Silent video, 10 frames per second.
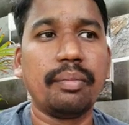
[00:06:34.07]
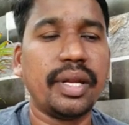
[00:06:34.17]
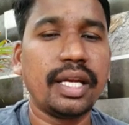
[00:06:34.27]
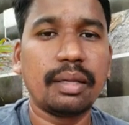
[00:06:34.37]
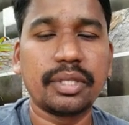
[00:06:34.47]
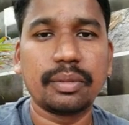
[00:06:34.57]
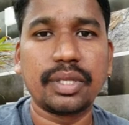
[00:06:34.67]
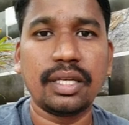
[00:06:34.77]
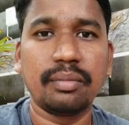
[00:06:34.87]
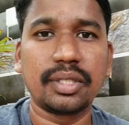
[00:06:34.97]
மெரிட்டில்
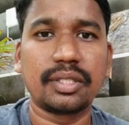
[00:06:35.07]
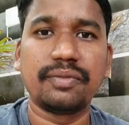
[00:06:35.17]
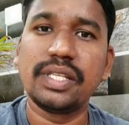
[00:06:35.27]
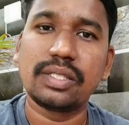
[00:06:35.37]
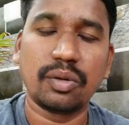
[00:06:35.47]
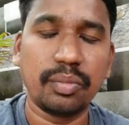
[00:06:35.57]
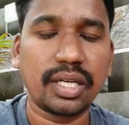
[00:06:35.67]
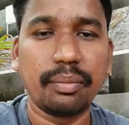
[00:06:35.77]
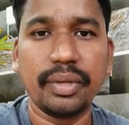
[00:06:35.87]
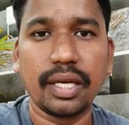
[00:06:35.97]
பார்த்தோம்னா நம்மளுக்கு ஃபீஸ் ரொம்ப
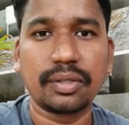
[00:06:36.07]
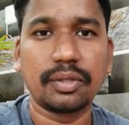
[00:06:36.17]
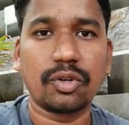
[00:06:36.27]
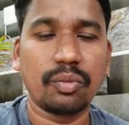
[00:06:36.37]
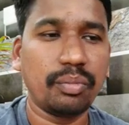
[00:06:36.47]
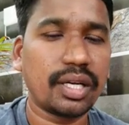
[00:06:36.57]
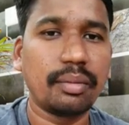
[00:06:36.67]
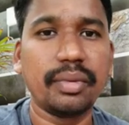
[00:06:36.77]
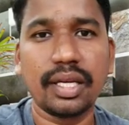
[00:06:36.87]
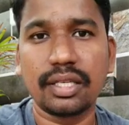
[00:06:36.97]
கம்மியாக இருக்கும் ரொம்ப
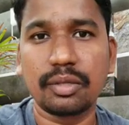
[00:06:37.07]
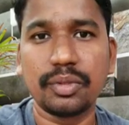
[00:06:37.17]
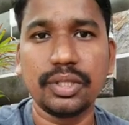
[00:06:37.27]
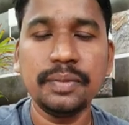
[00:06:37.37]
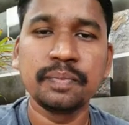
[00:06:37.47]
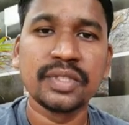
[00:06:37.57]
கம்மியாக இருக்கும்போது